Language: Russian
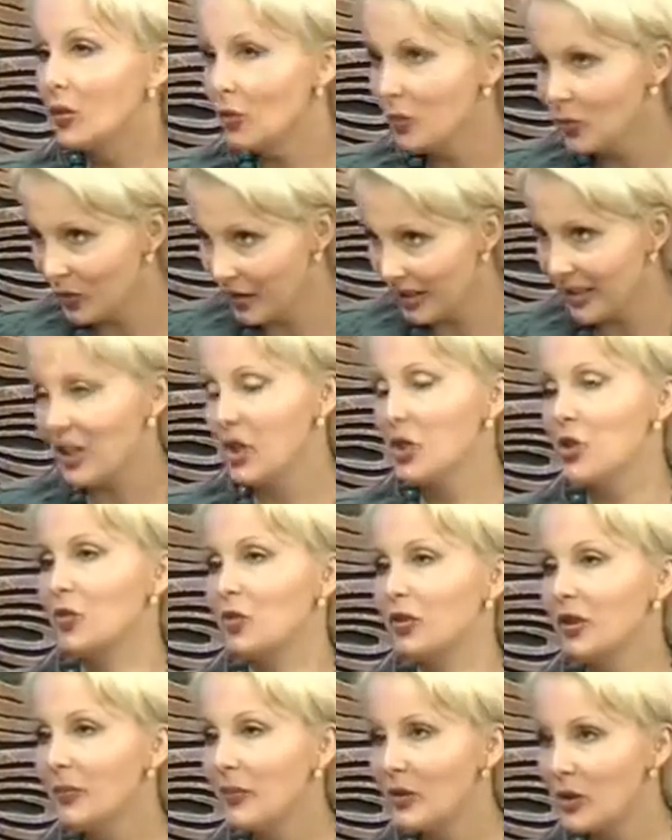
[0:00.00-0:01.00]
хорошо, ты
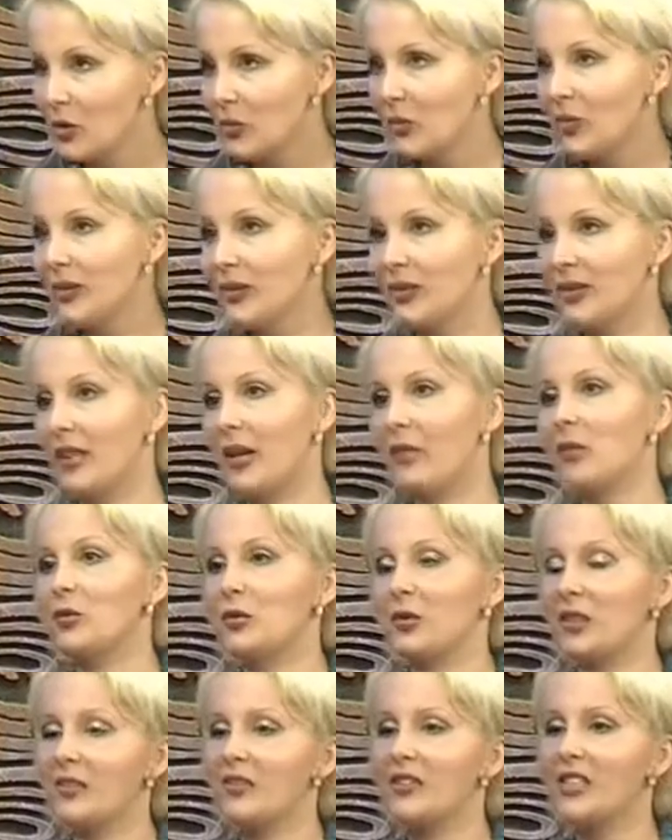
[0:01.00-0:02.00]
поступил работать
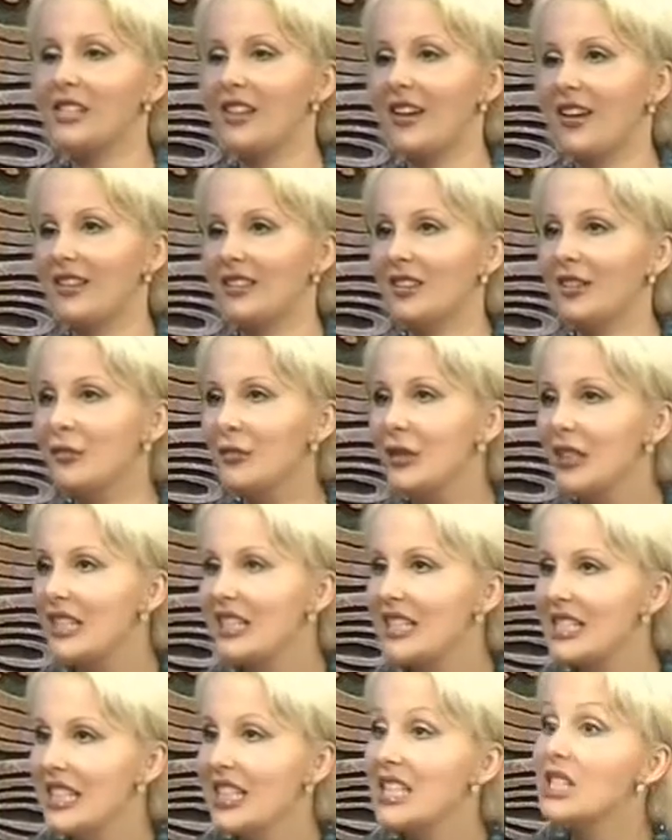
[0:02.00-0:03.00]
в театр Мариинский,
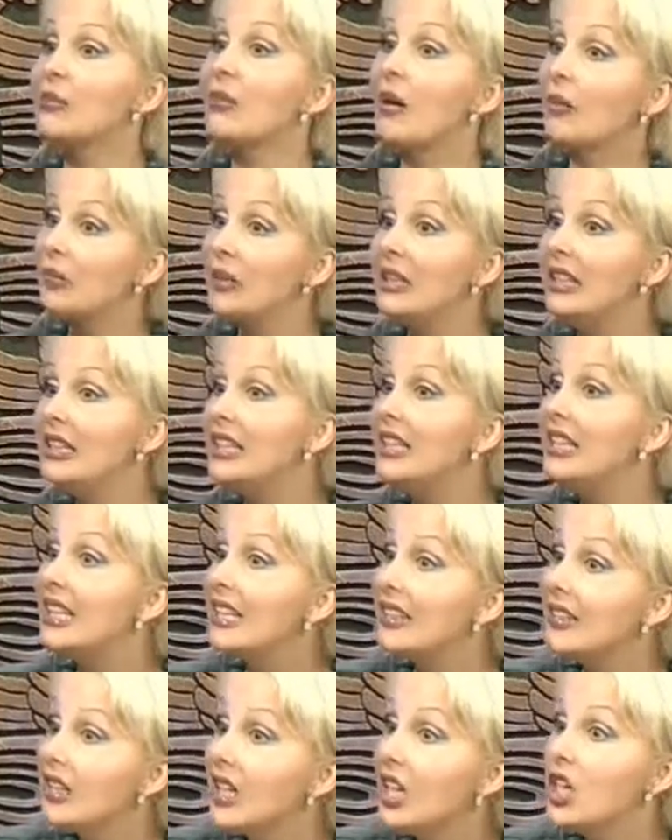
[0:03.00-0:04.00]
тебя приняли
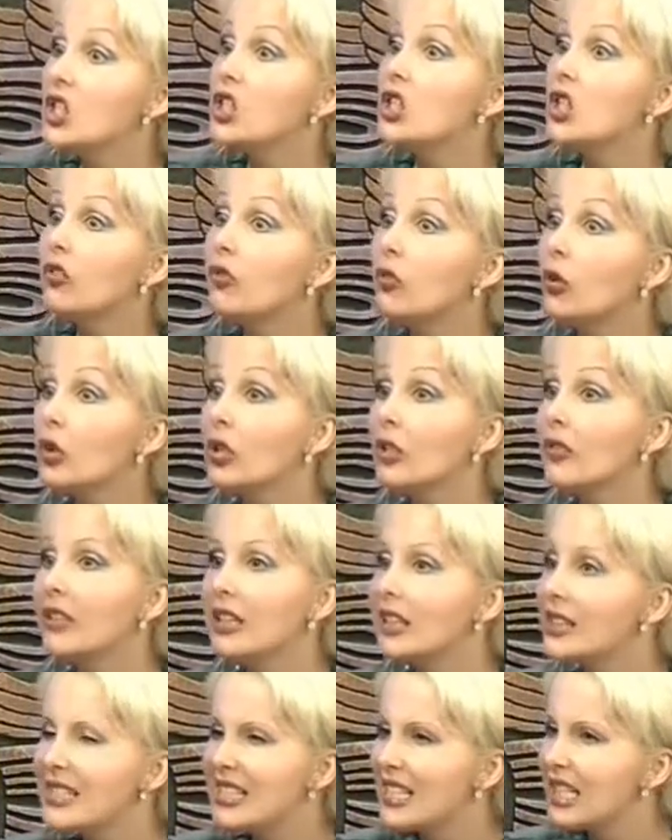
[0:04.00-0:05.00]
с четвертого или с
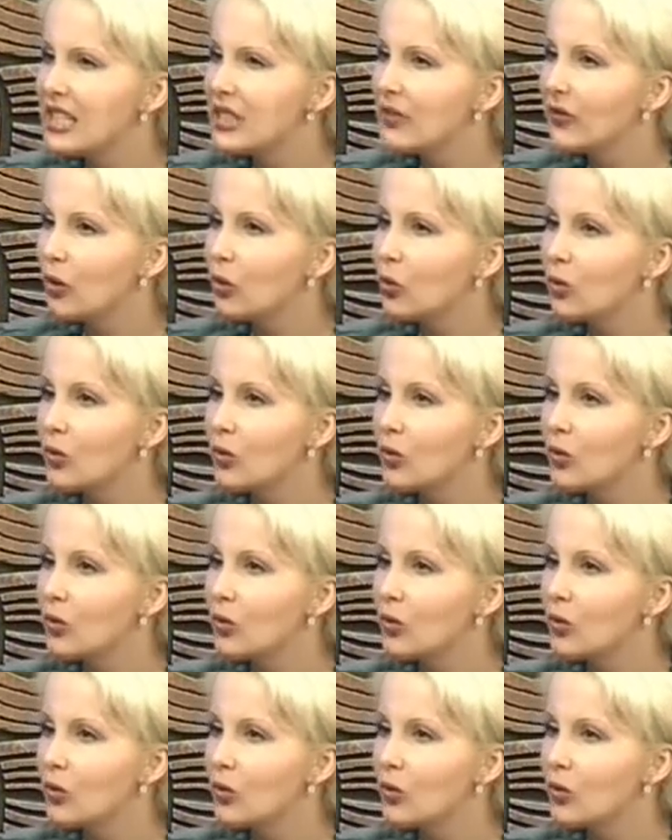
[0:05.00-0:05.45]
третьего курса. Пока